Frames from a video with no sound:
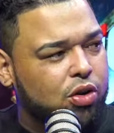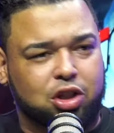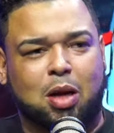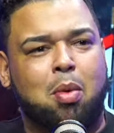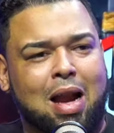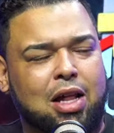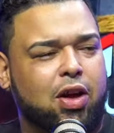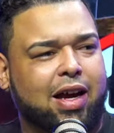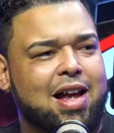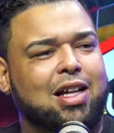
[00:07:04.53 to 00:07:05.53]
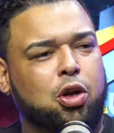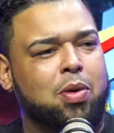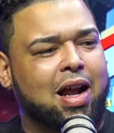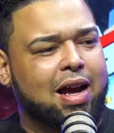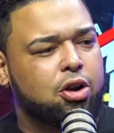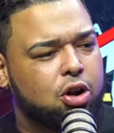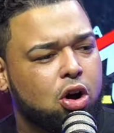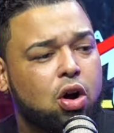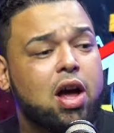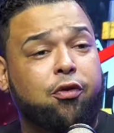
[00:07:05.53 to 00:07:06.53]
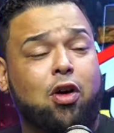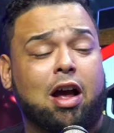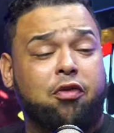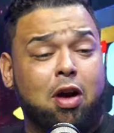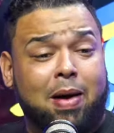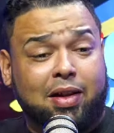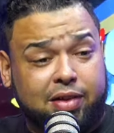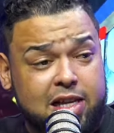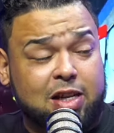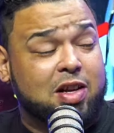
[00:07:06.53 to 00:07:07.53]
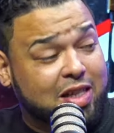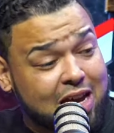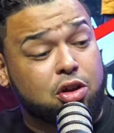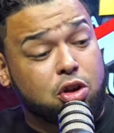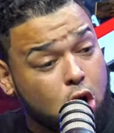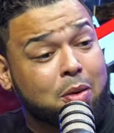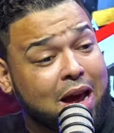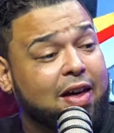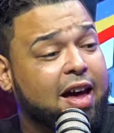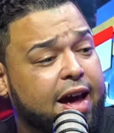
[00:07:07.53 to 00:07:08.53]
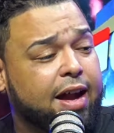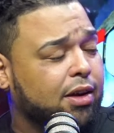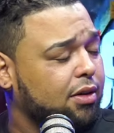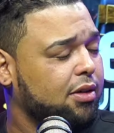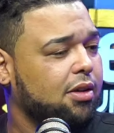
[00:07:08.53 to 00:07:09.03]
No estamos hablando de que ella estuviera ahí o no. Fue que fue partícipe siendo novia de él.